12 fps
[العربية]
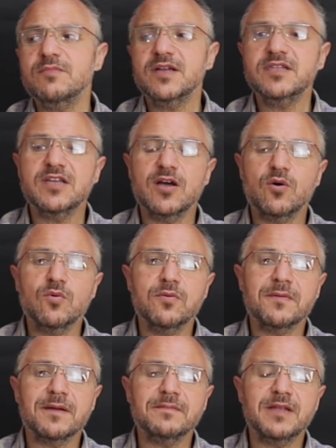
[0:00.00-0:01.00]
إني
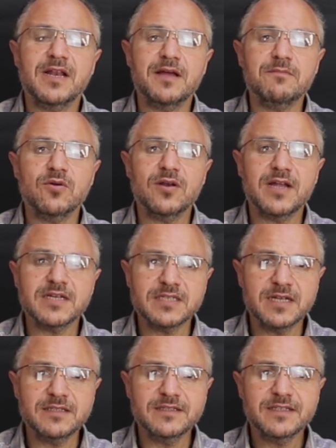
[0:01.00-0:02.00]
أعوذك من الهم
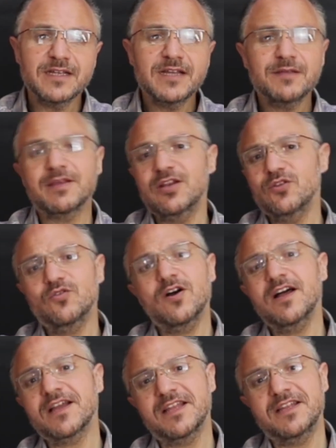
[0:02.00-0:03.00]
والحزن يمكن
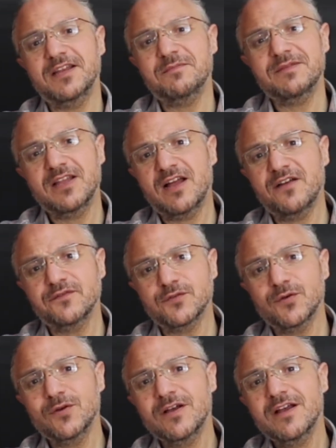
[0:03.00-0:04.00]
الدعاء كتير منا
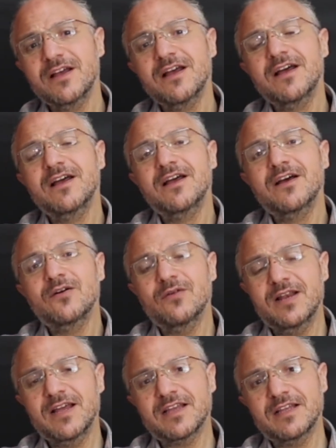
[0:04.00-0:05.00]
حفظه
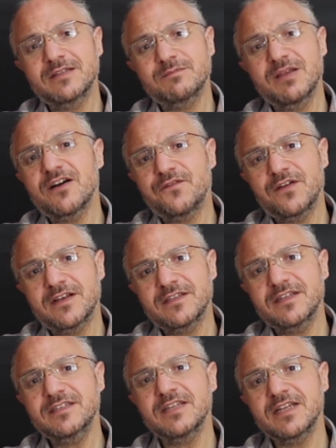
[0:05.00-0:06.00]
ولكن بيغفل إن
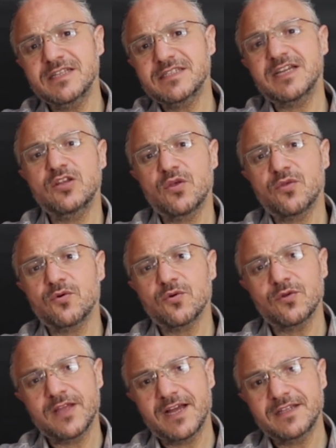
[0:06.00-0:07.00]
إحنا الإنسان
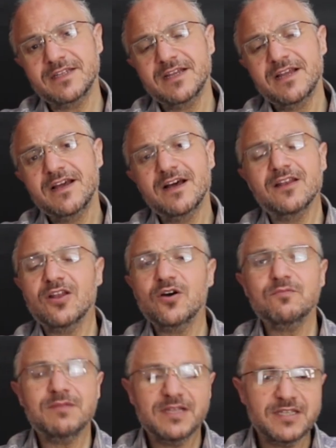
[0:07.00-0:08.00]
يذكره يعني
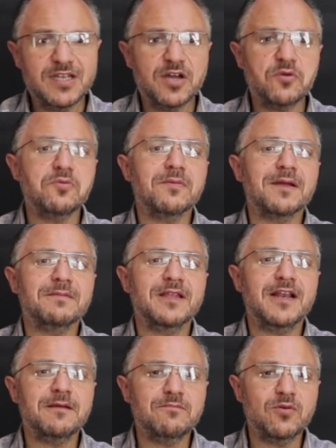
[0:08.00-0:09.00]
اللهم إني أعوذك من
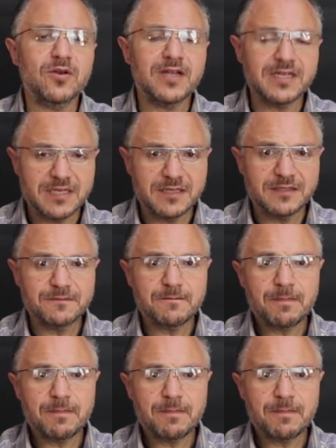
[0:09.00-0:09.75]
الهم والحزن